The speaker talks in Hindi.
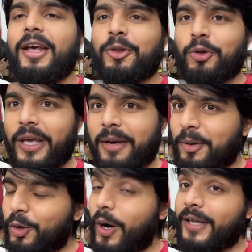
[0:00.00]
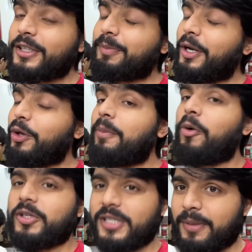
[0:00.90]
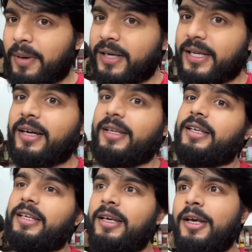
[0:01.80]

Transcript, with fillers: तो यार मेरे को आदत पड़ी हुई है बहुत ज्यादा बाहर के खाने की